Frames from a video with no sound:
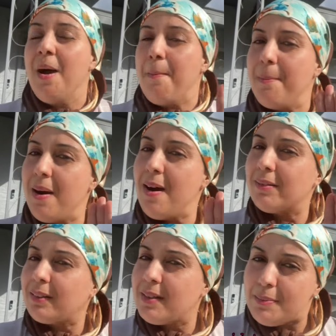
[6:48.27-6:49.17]
ما
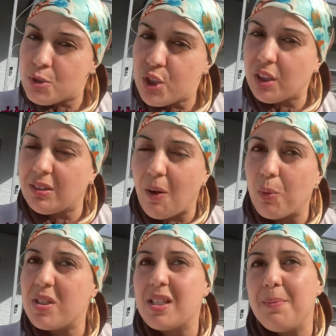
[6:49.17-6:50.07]
طيبتش الغداء
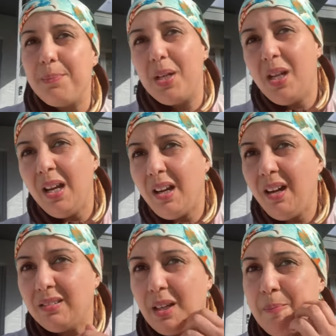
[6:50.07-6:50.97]
اقسم بالله
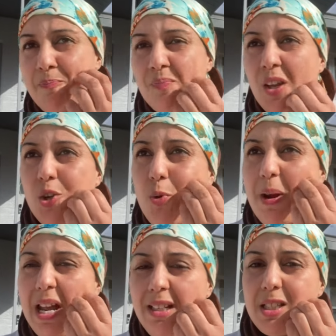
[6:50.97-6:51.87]
العظيم اليوم
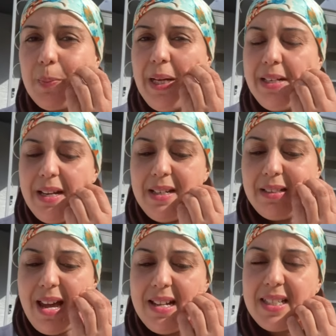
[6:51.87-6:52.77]
الحد صبحنا
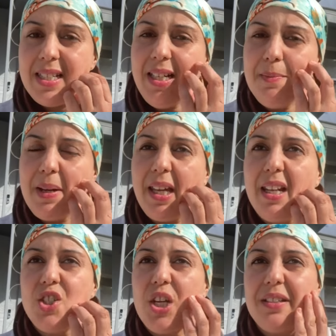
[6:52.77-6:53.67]
جالسين ما
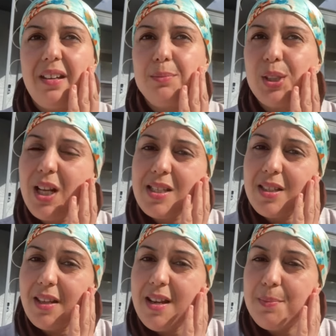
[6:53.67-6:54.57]
كايناش هذيك المدرسه
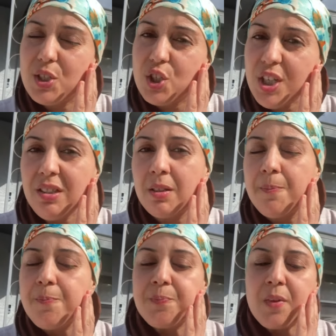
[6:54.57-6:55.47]
ديال المسجد
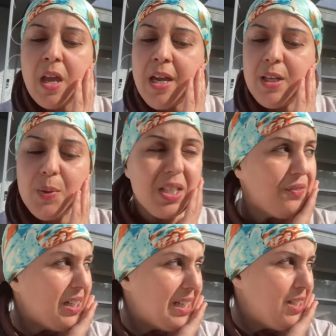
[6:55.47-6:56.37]
ايوا
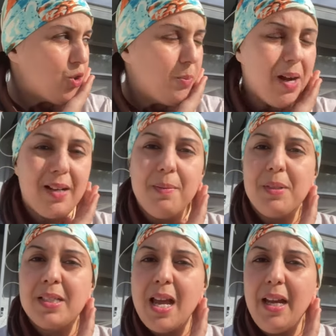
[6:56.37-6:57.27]
صافي خليتهم هكا
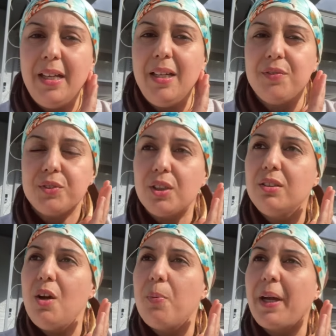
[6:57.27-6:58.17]
مرتاحين
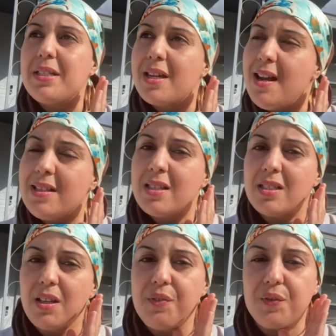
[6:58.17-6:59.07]
فطرنا وبقيت جالسه
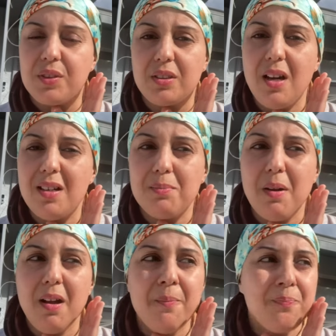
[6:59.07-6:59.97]
صافي في الدار
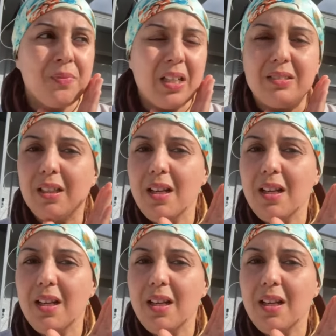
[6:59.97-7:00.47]
ما الدار